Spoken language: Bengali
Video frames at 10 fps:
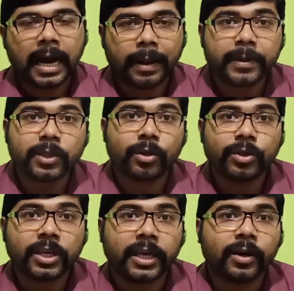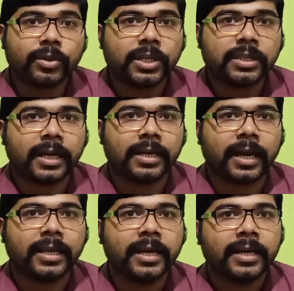আবার ধরো যদি কেরোসিন তেল
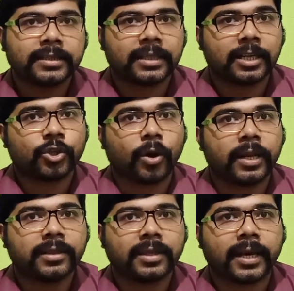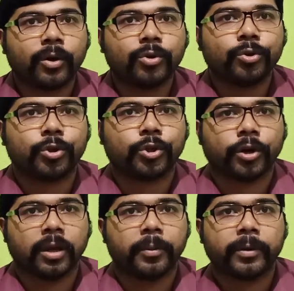ঢালি সেটা জলের থেকেও দ্রুত
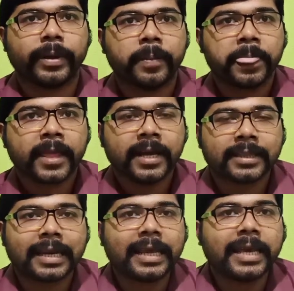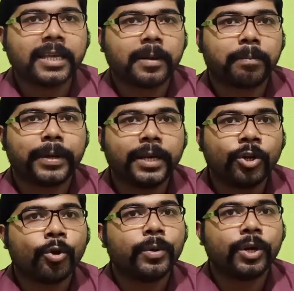ছড়িয়ে পড়বে তাহলে এই যে
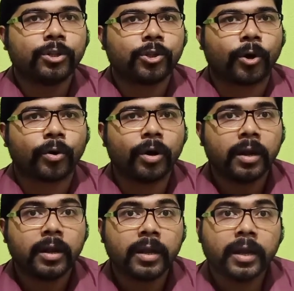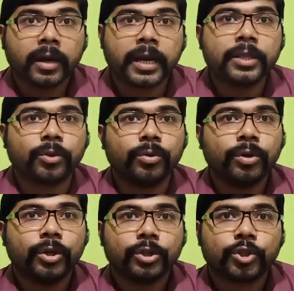ভিন্ন ভিন্ন তরল কিন্তু
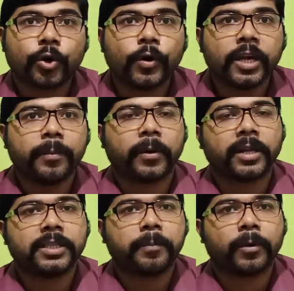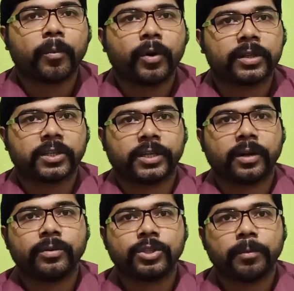ছড়িয়ে পড়ার যে প্রবণতা সেটা
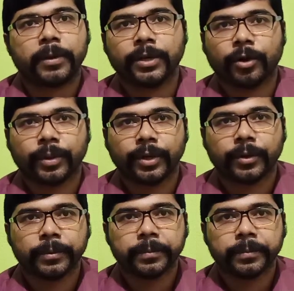হচ্ছে ভিন্ন ভিন্ন